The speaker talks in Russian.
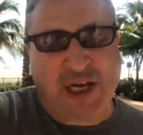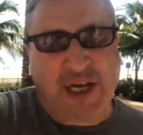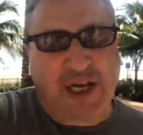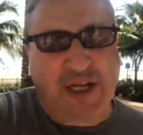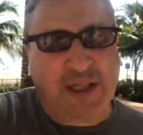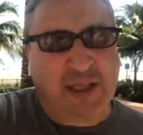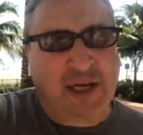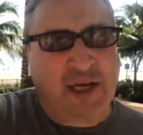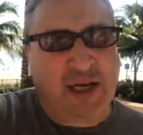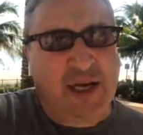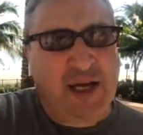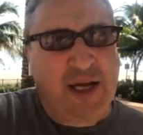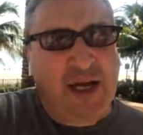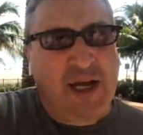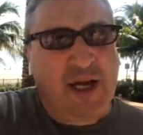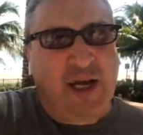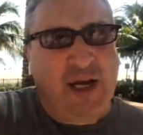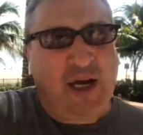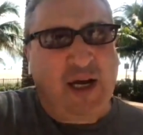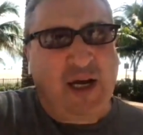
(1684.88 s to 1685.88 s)
на это.
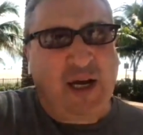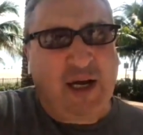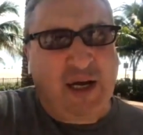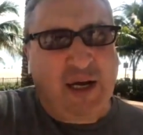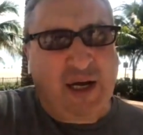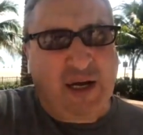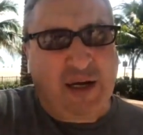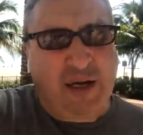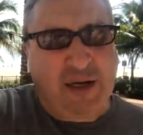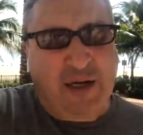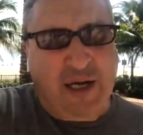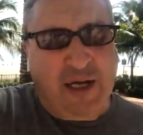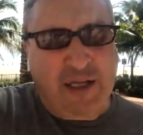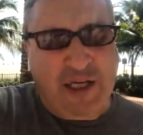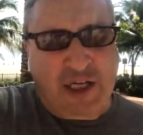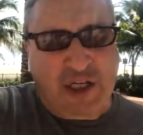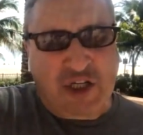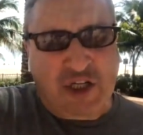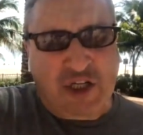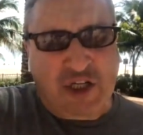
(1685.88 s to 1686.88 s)
А,
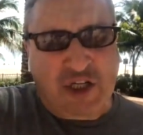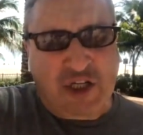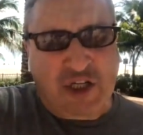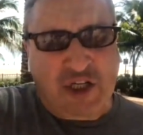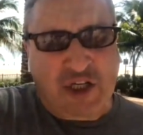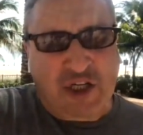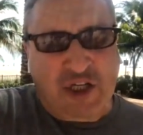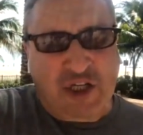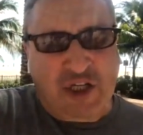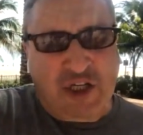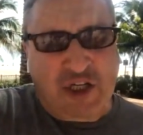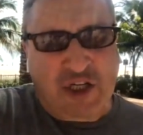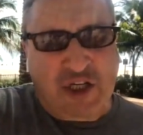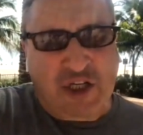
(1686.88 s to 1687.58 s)
конечно,